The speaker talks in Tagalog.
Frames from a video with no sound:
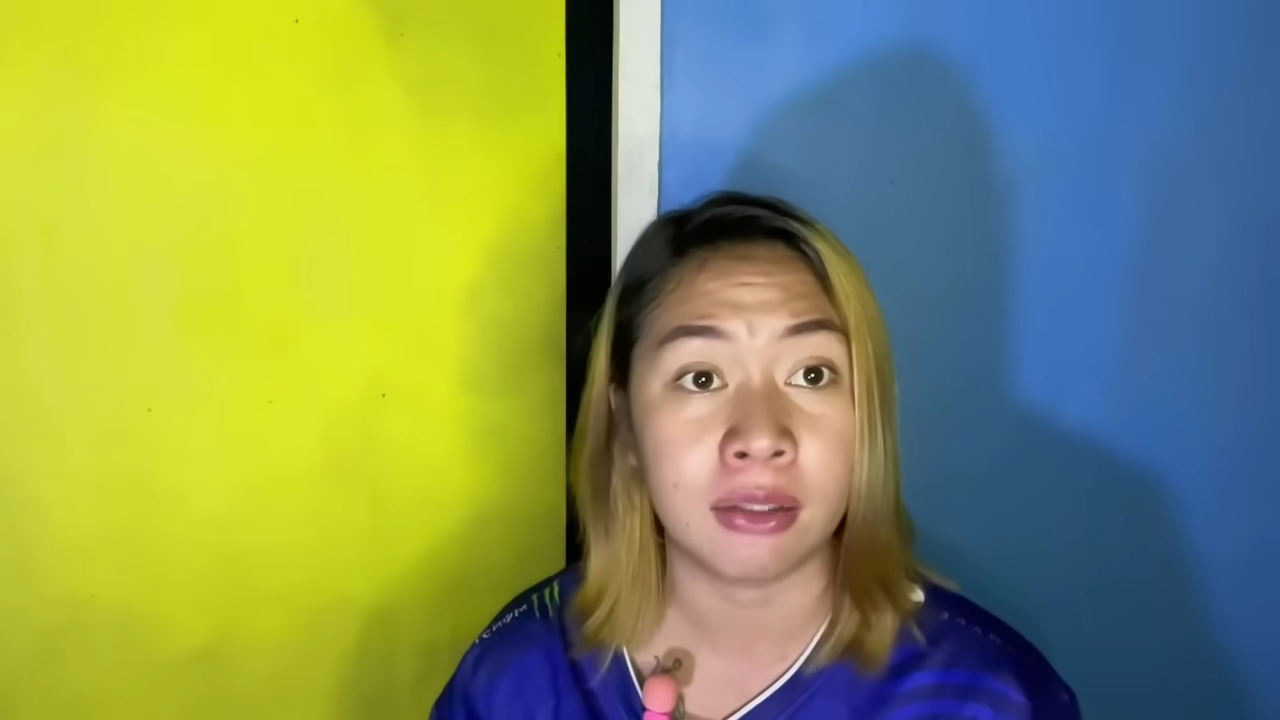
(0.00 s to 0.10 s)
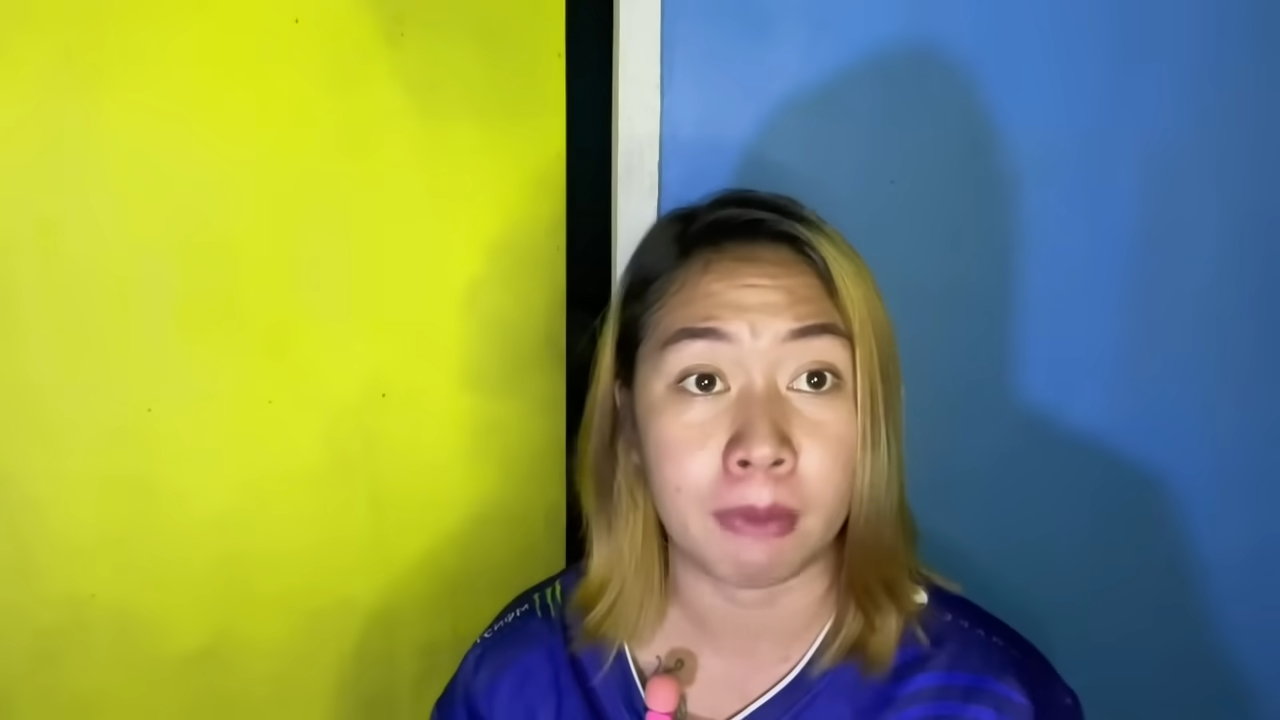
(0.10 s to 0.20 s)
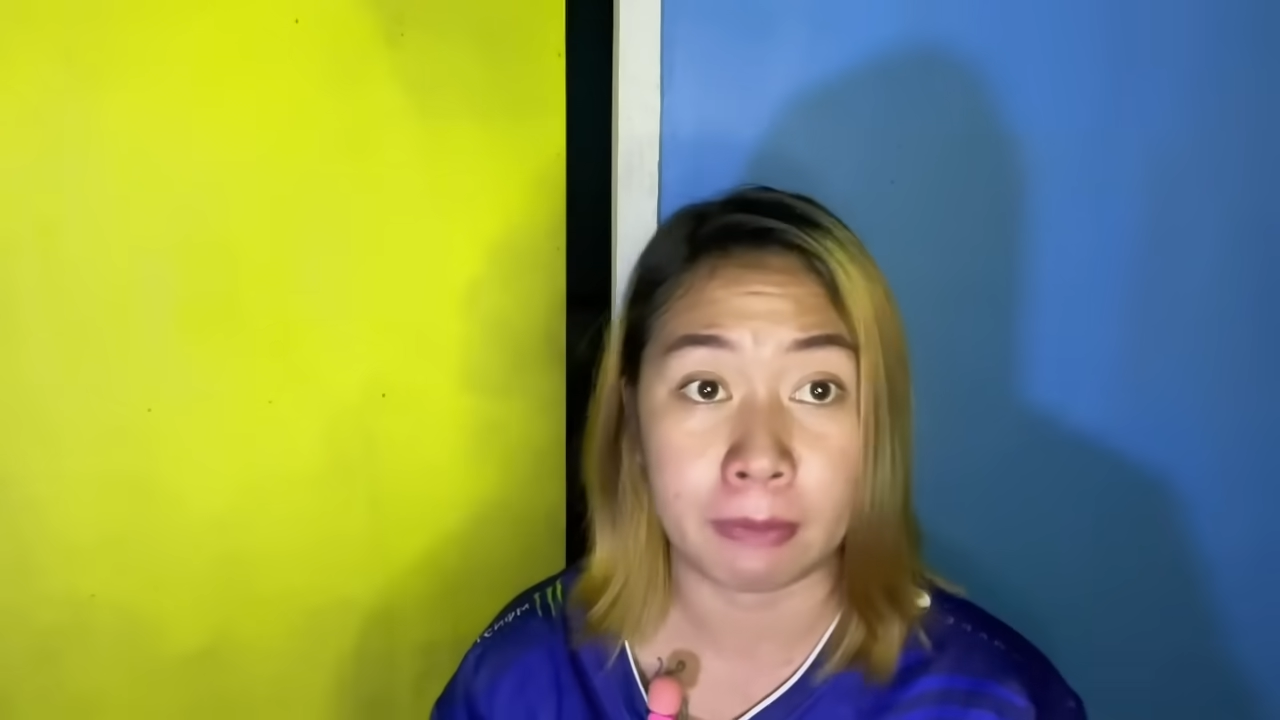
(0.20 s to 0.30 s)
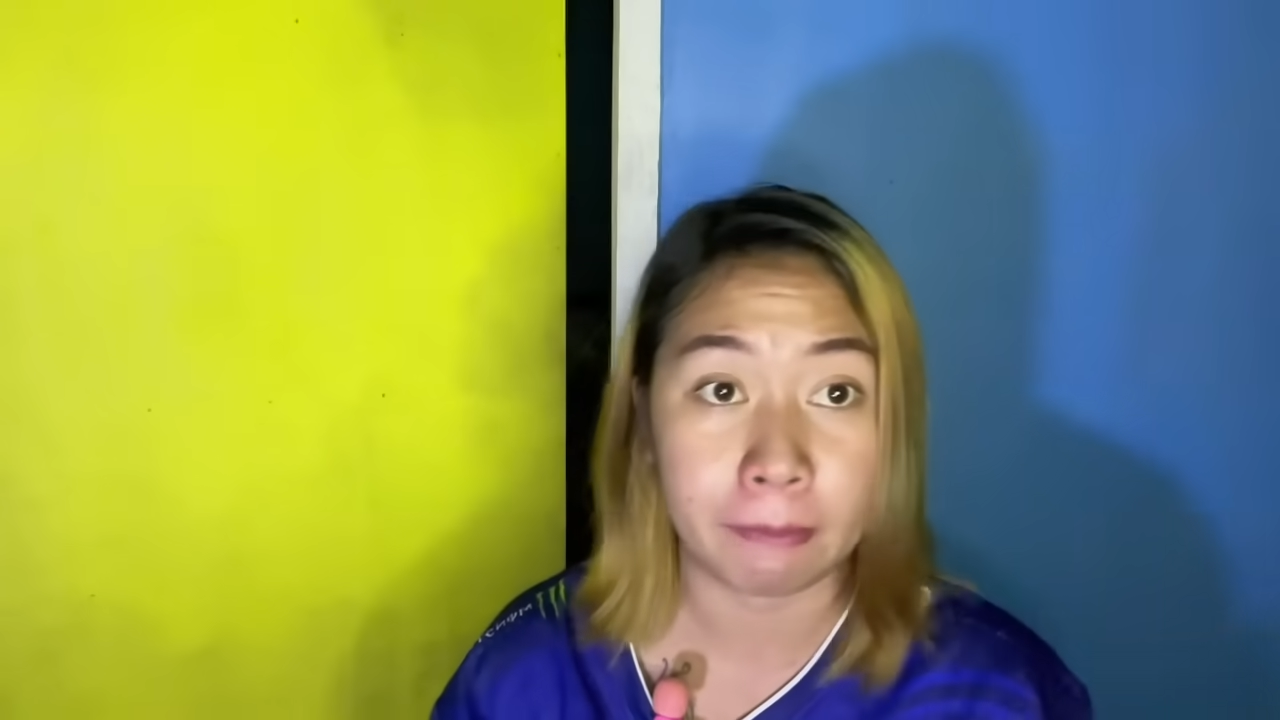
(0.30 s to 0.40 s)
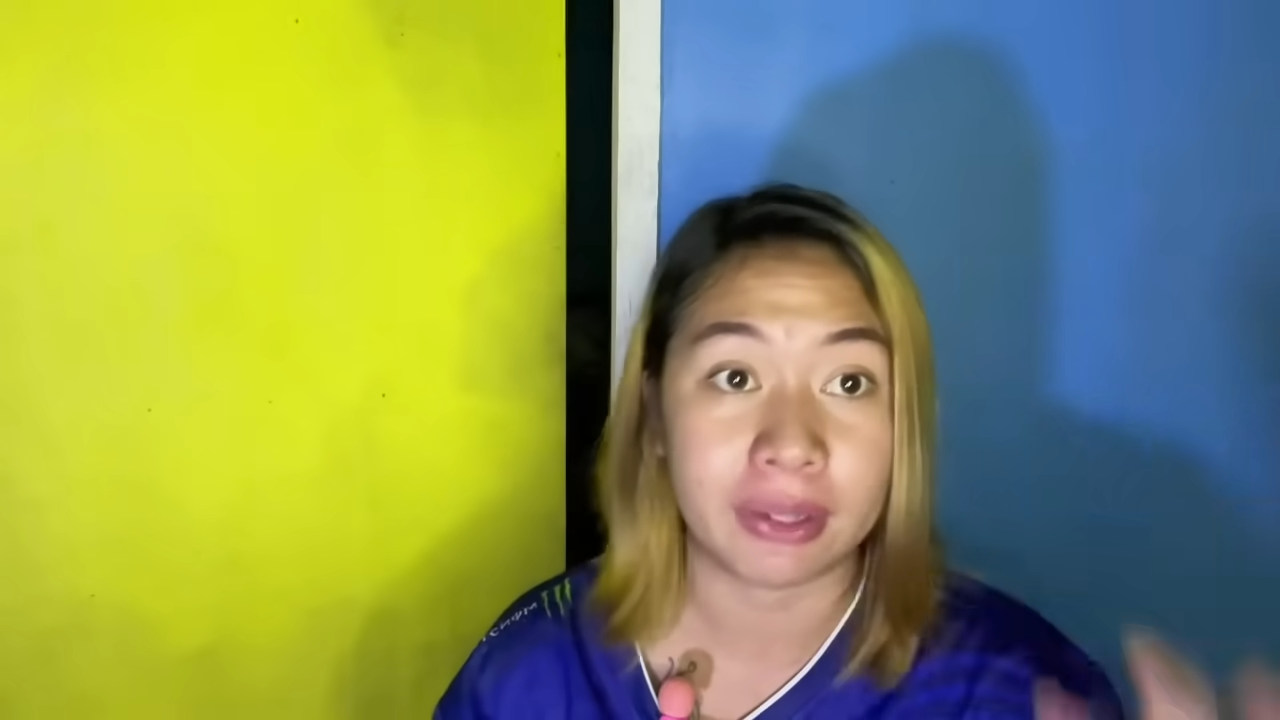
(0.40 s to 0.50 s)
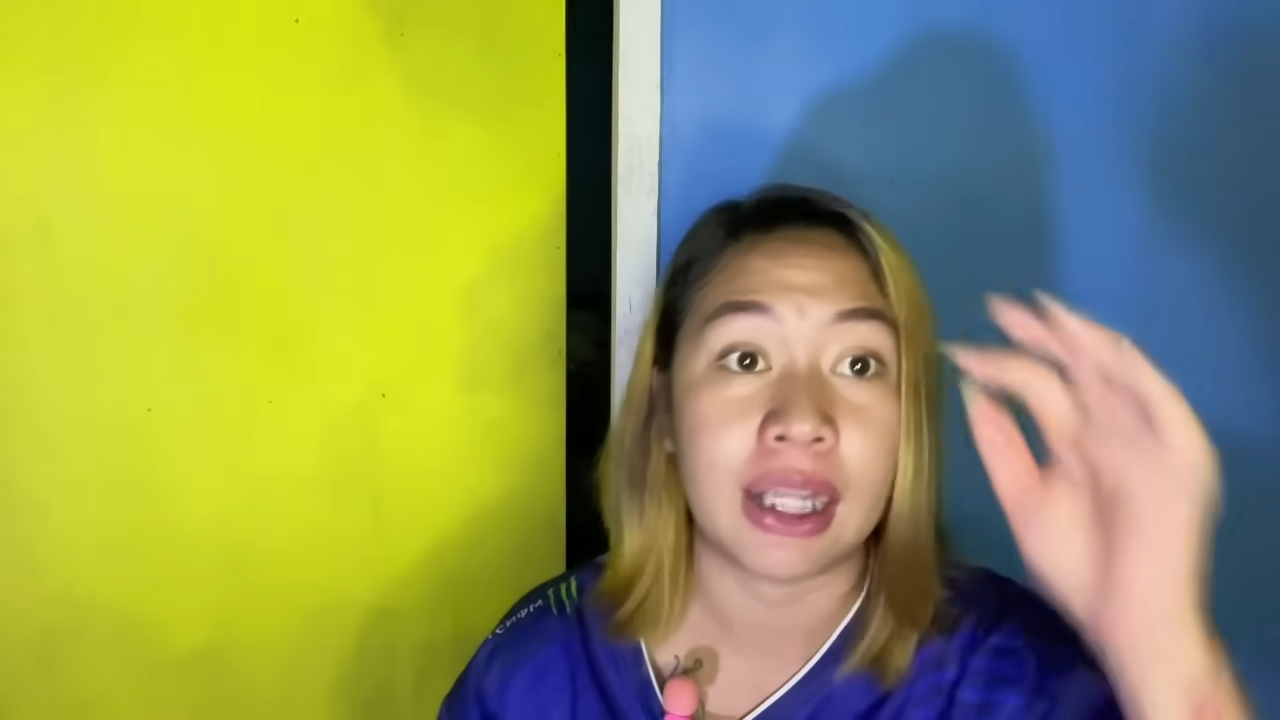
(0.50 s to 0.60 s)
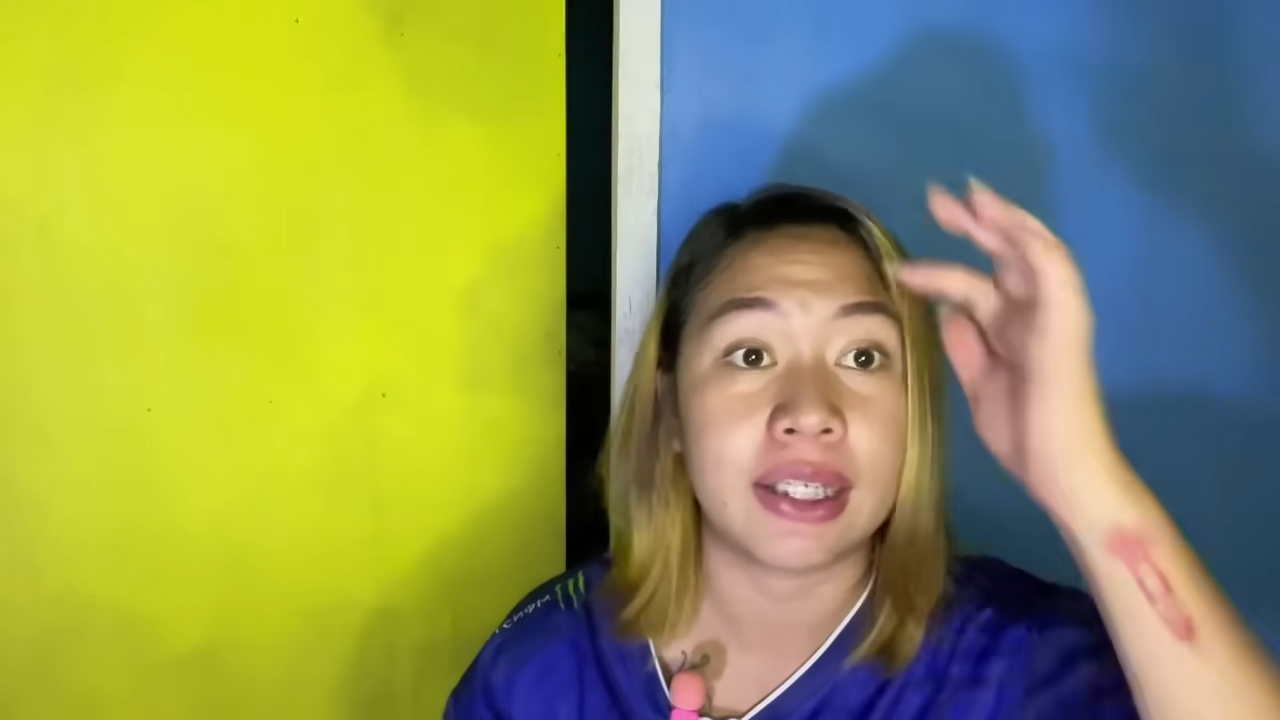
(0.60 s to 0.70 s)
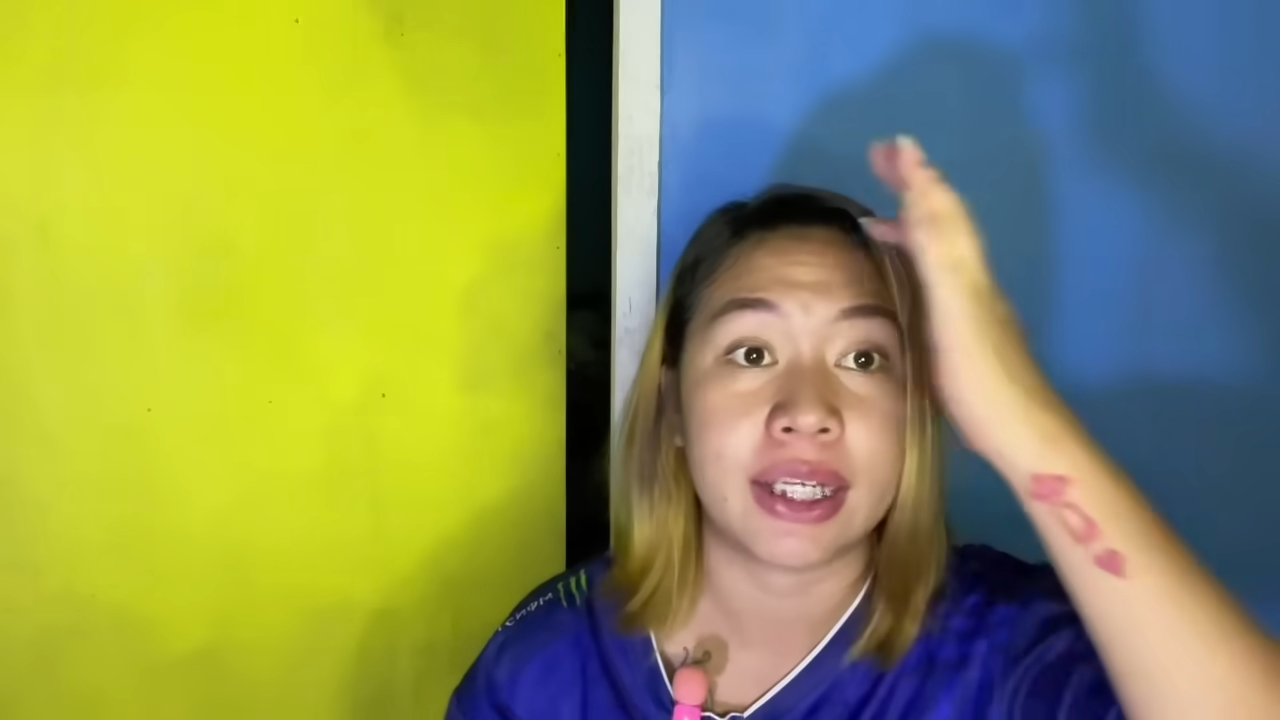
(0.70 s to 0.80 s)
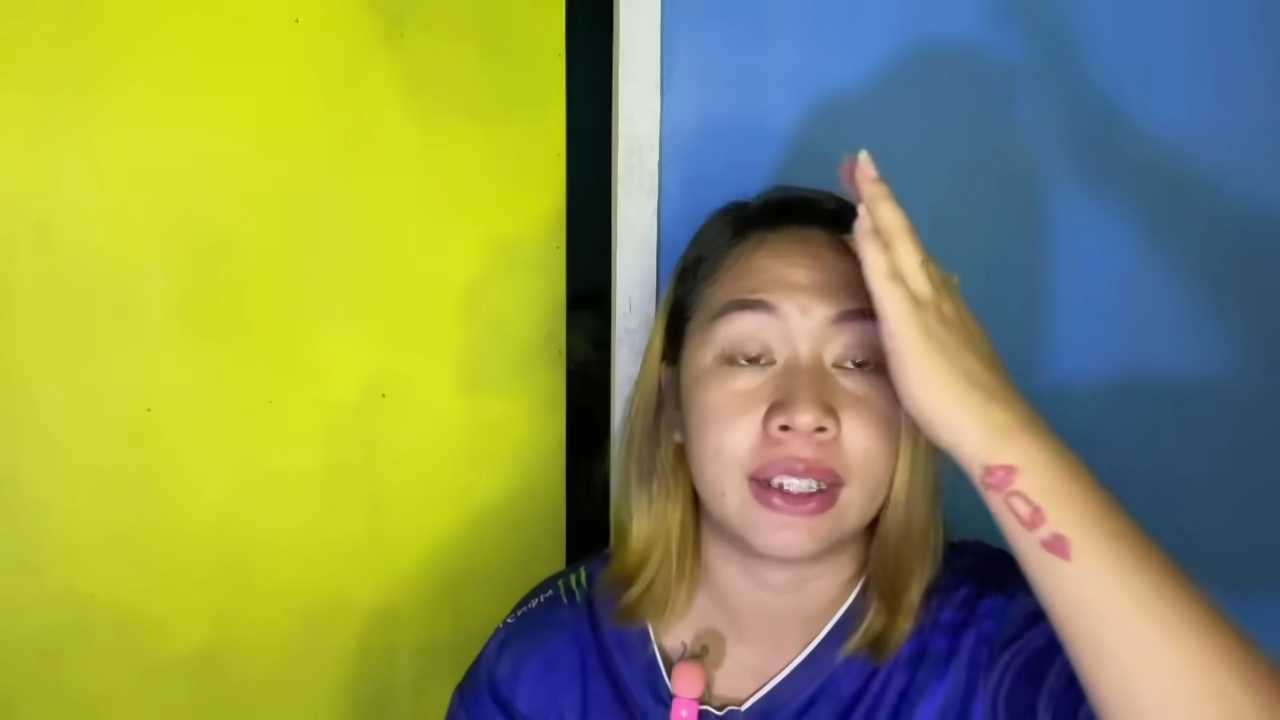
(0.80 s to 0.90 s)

mapapatalsik